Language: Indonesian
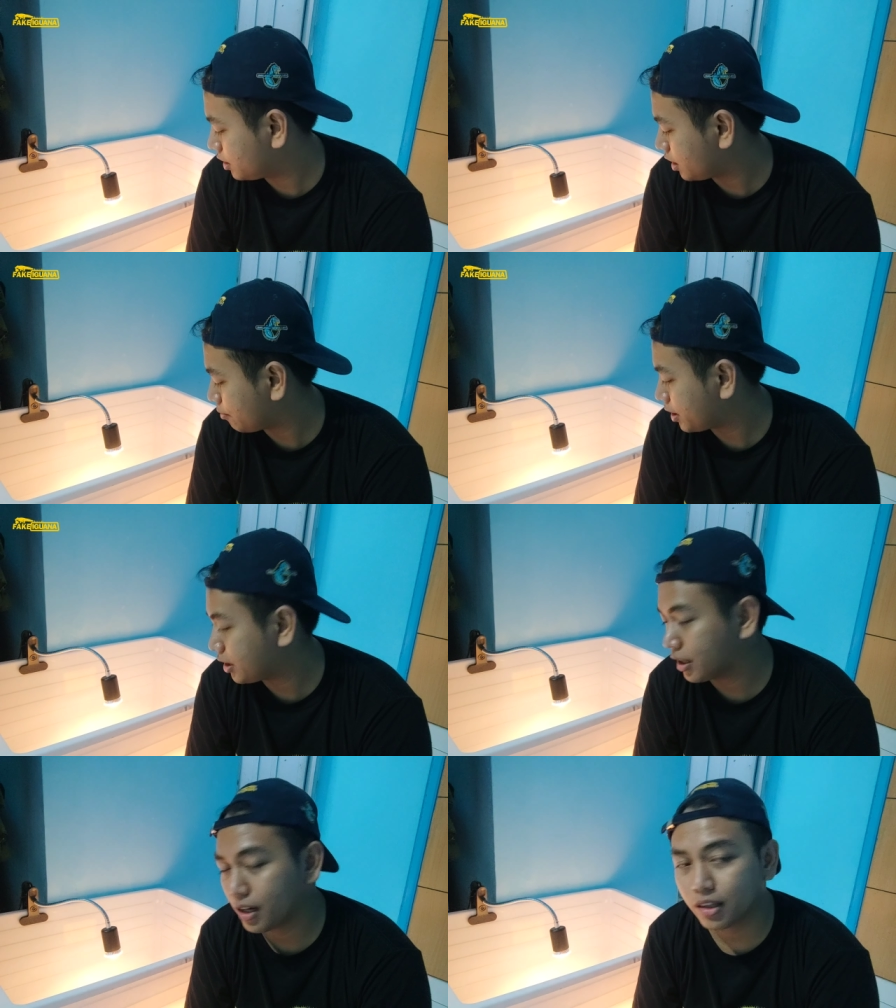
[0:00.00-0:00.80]

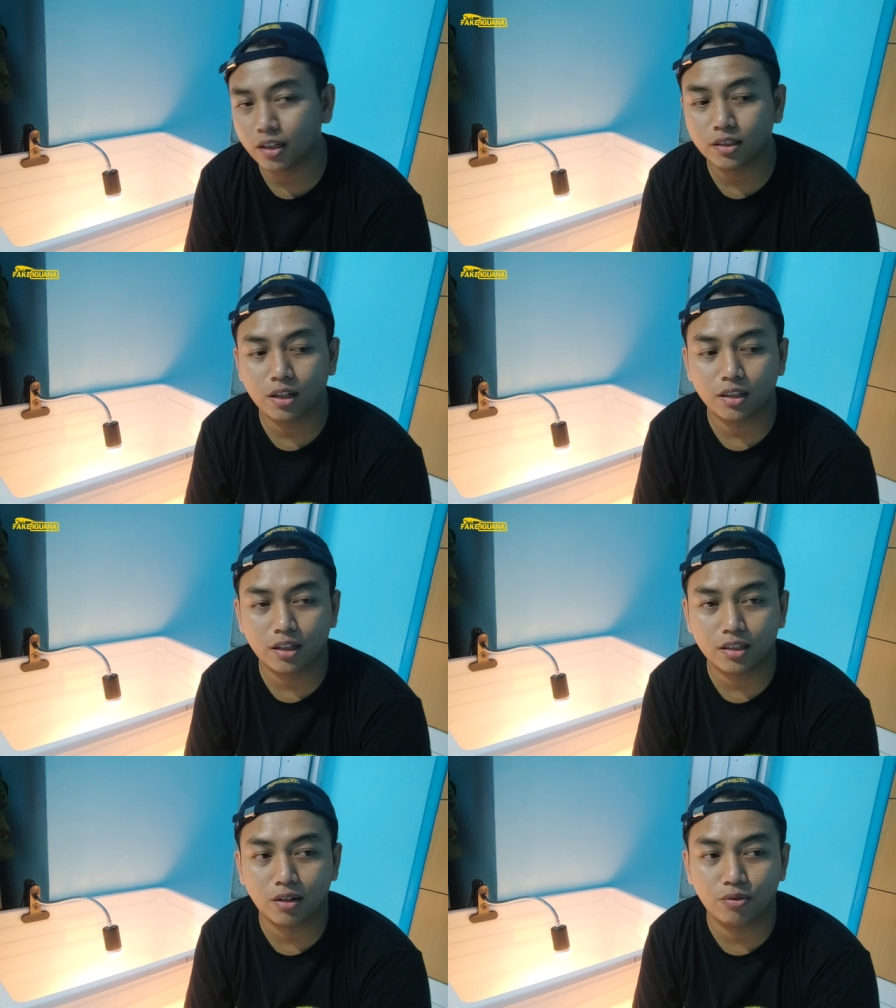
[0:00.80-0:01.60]
daripada
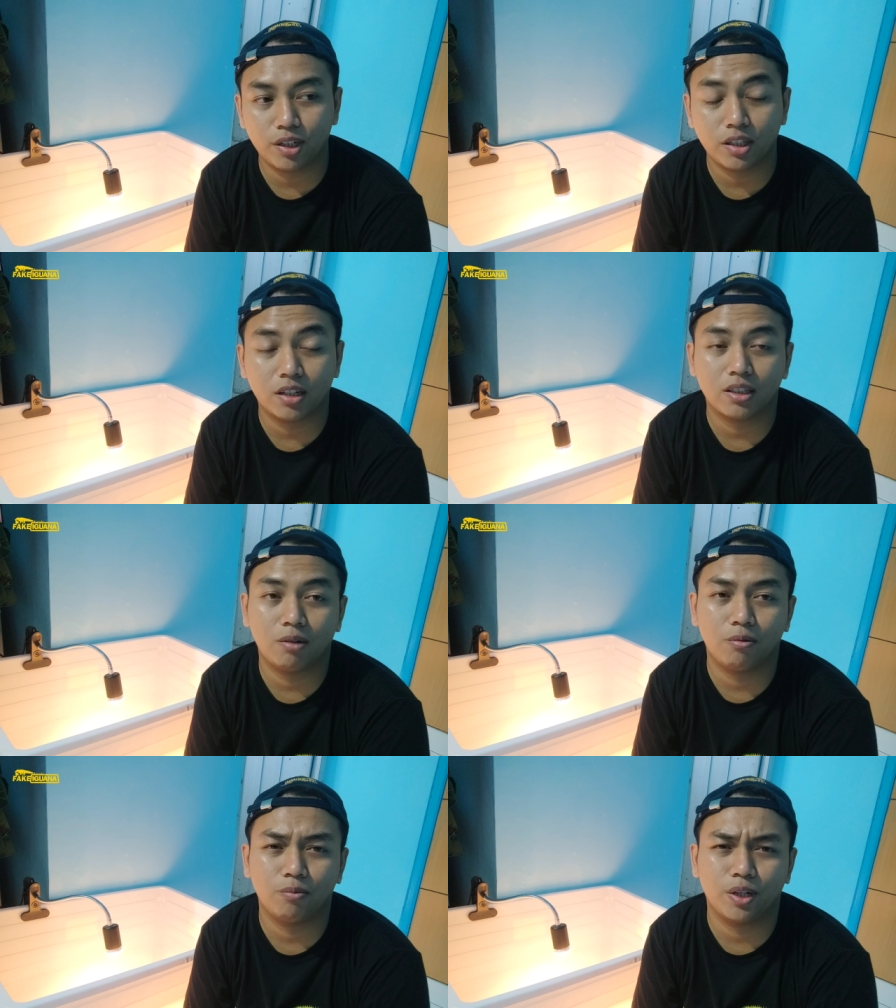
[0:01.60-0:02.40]
kertas-kertas HVS yang
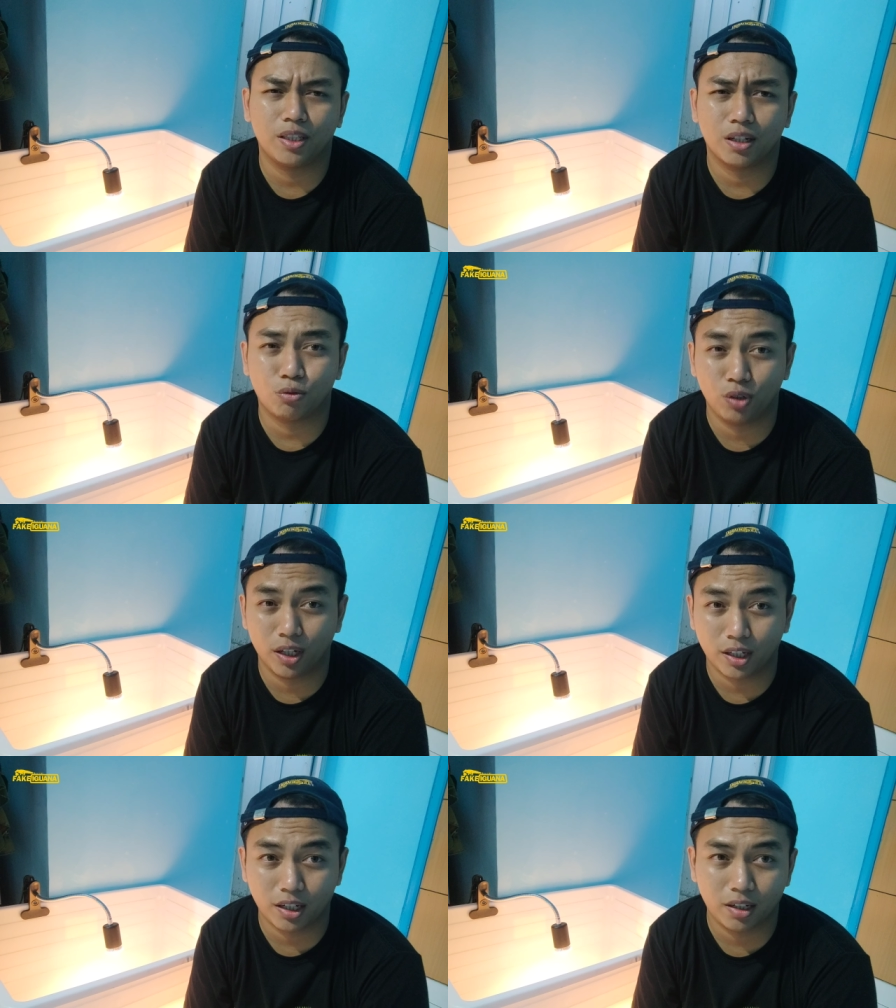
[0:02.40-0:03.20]
saya biasa
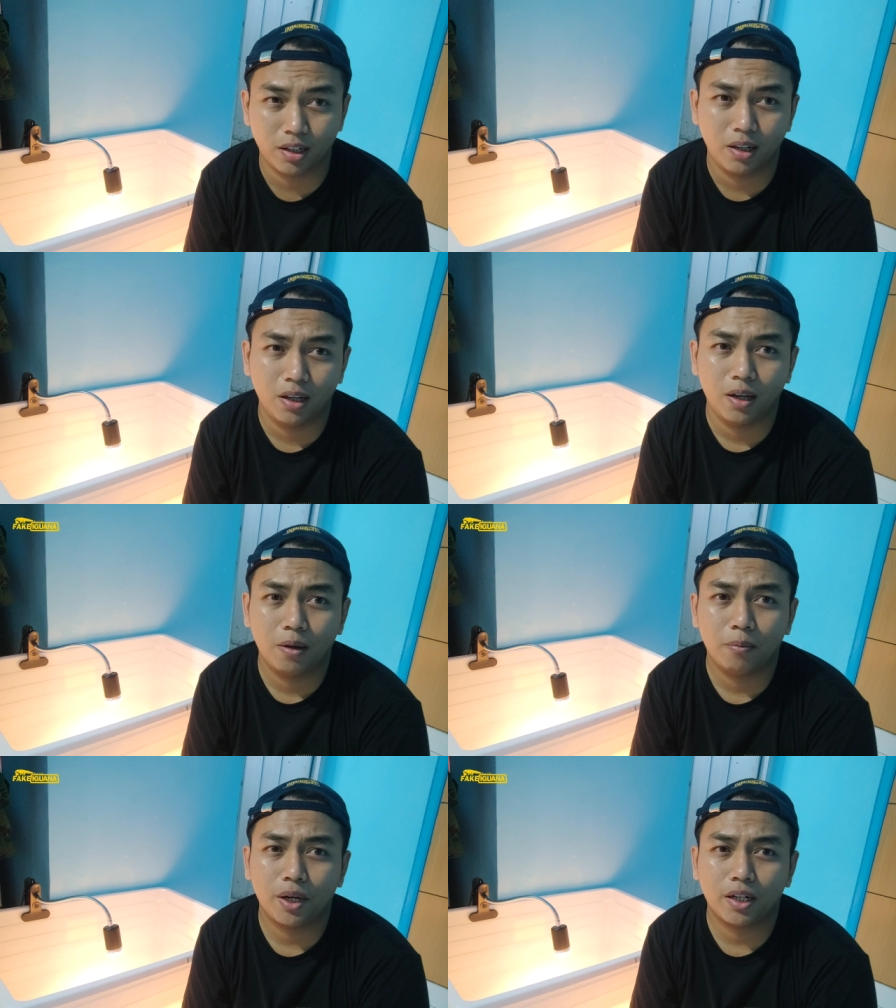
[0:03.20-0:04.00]
gunakan
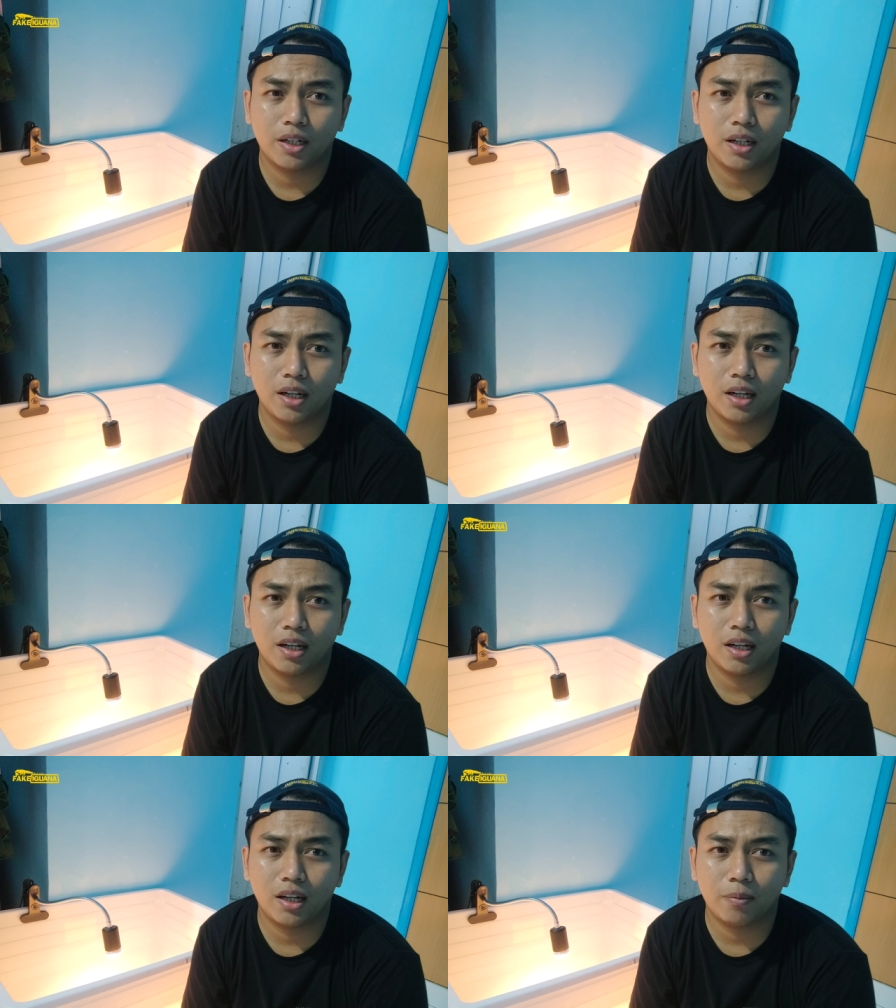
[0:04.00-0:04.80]
pada
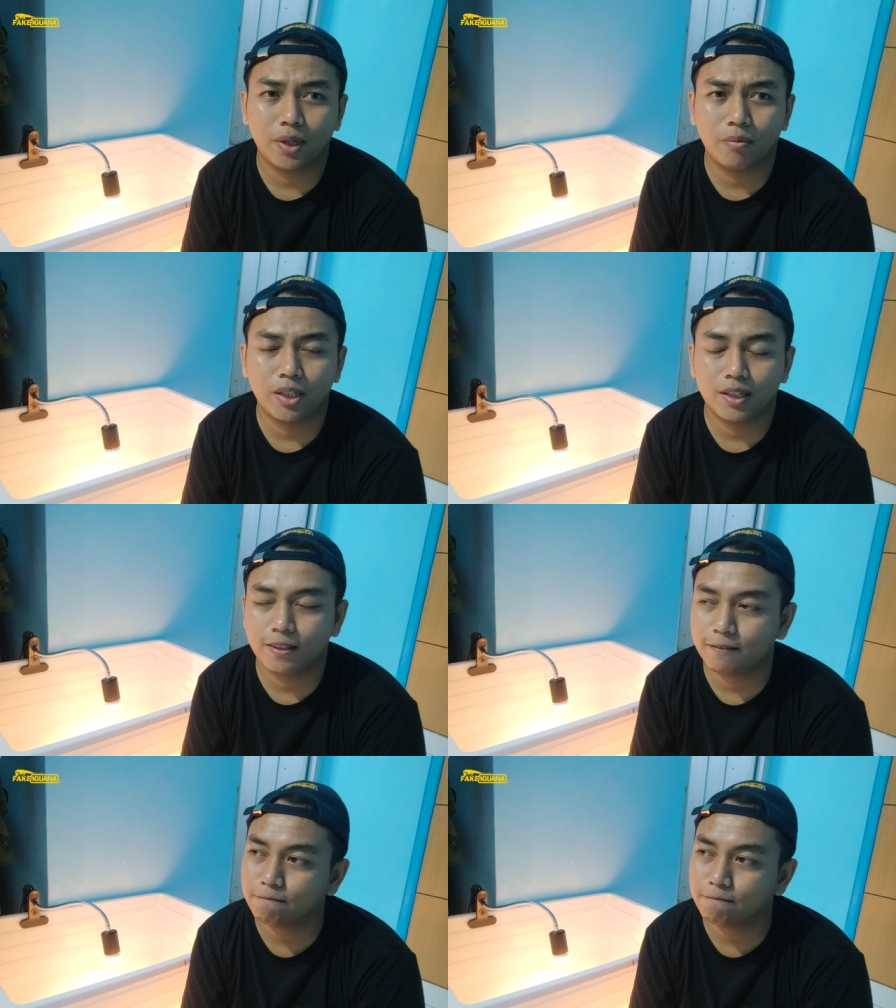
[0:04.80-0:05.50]
apa namanya